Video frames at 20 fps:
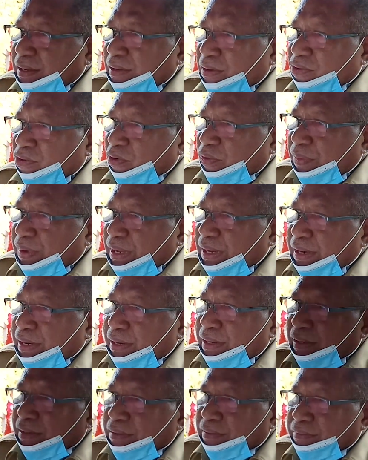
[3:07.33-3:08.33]
dokumen
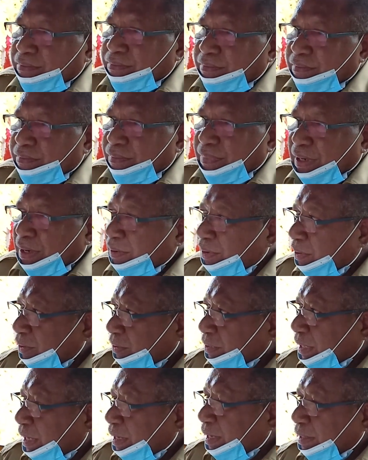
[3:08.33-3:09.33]
pegawai
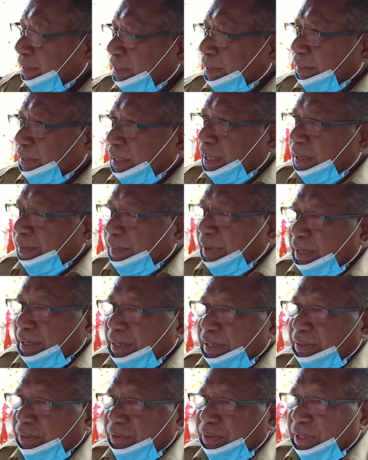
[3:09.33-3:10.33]
kontrakan kita, baik
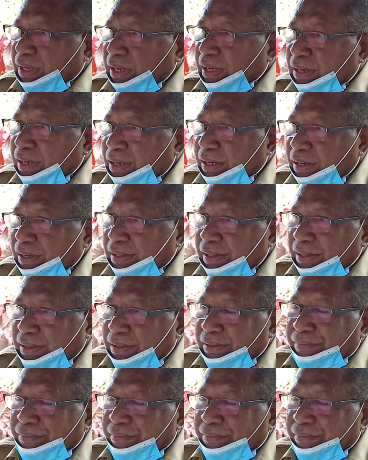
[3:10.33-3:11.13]
itu yang ada di